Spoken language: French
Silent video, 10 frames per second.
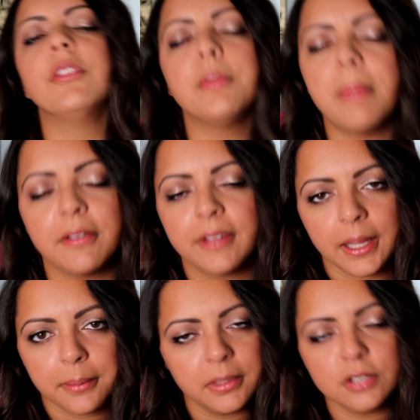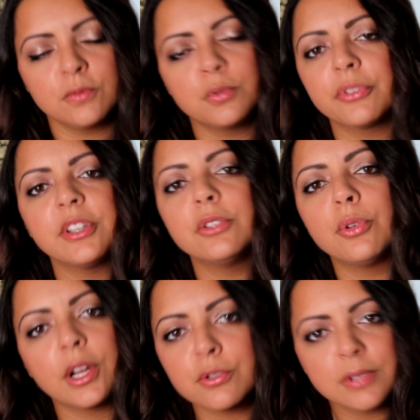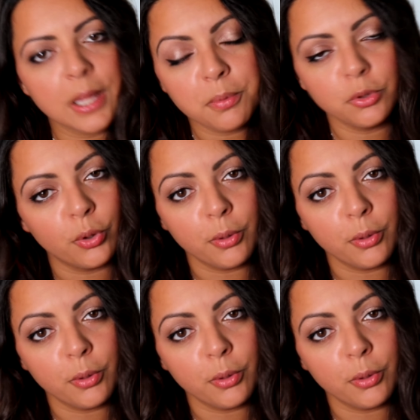C'est pas vrai, mais je vous conseille de rajouter un peu de